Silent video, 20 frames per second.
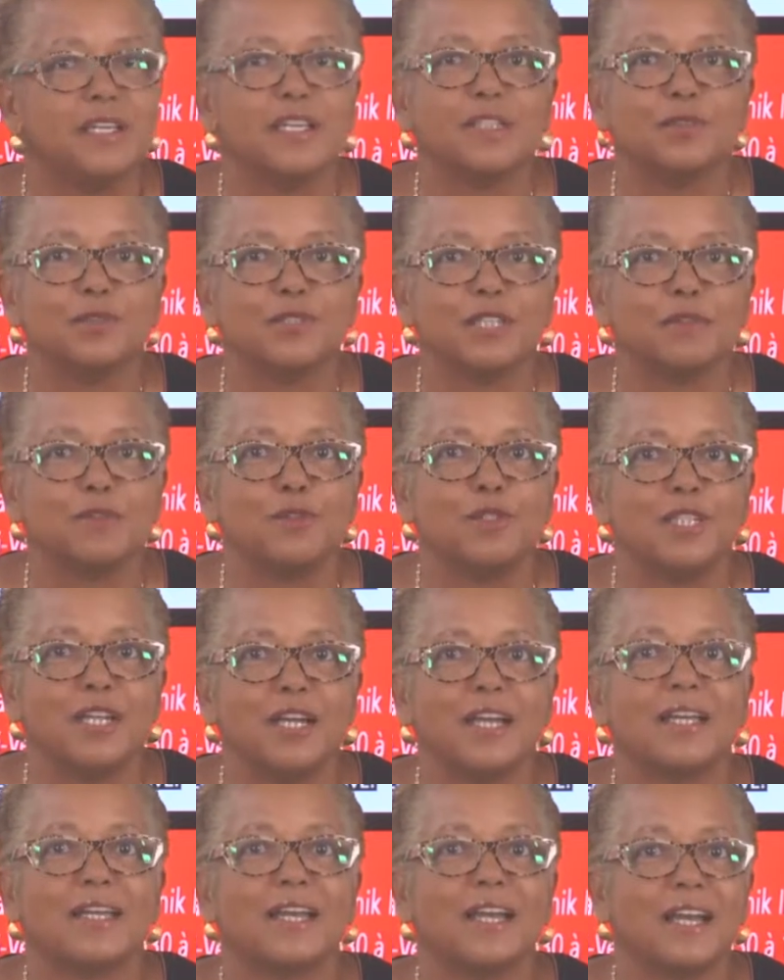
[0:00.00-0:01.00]
Qu'est-ce que ça veut
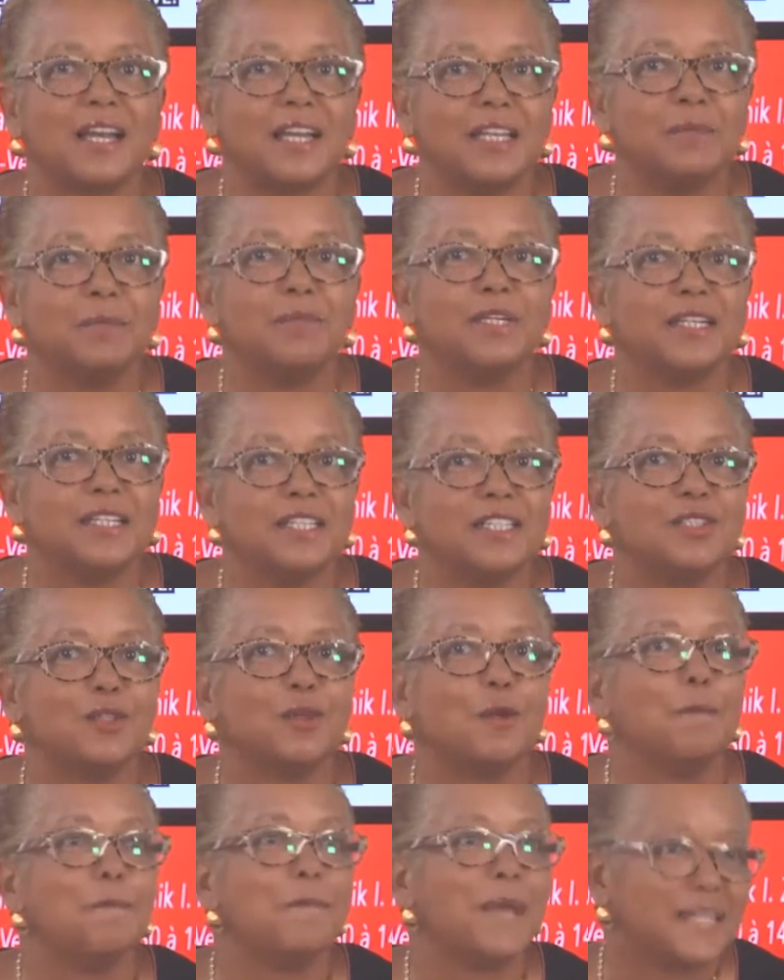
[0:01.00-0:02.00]
dire Caraïbes
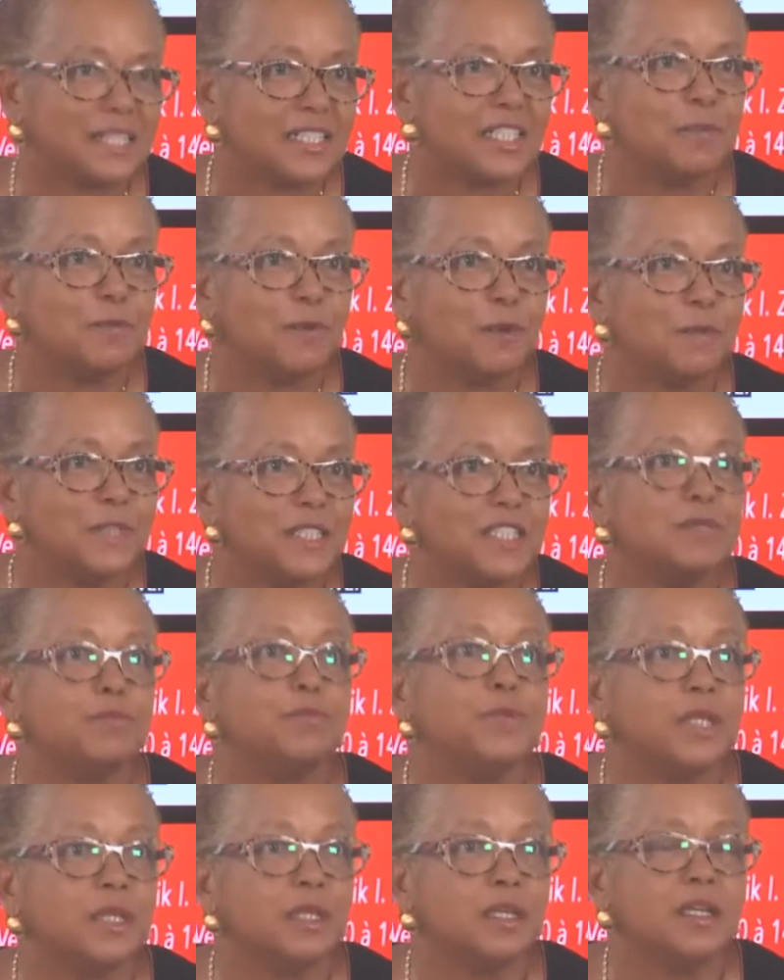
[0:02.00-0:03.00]
risque maximum, risque
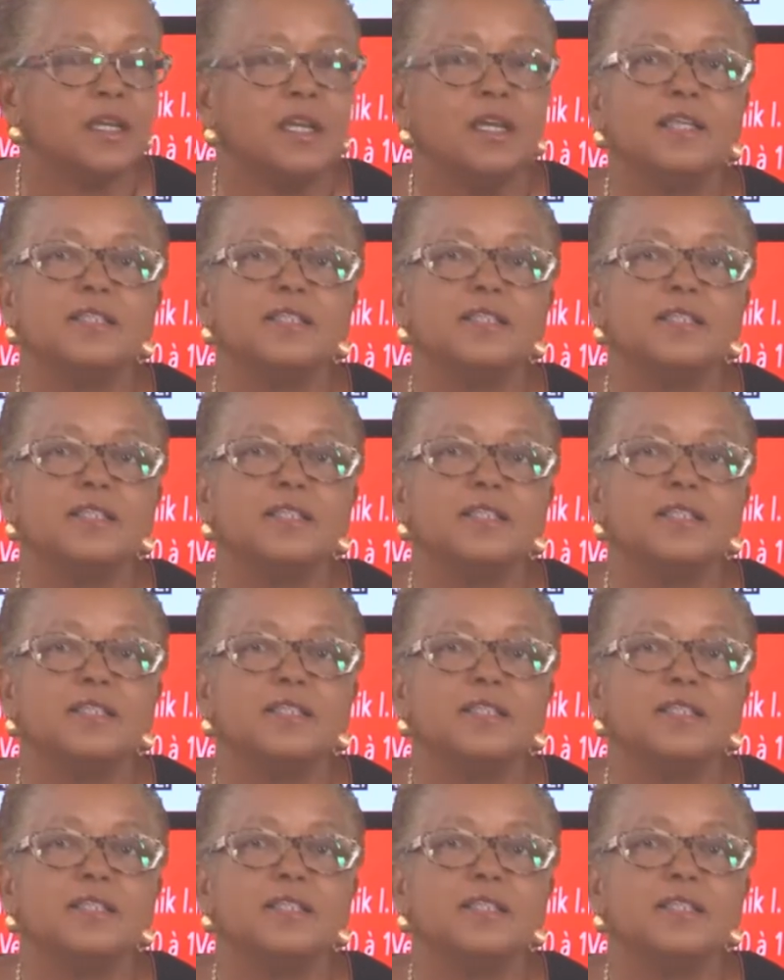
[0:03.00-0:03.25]
big.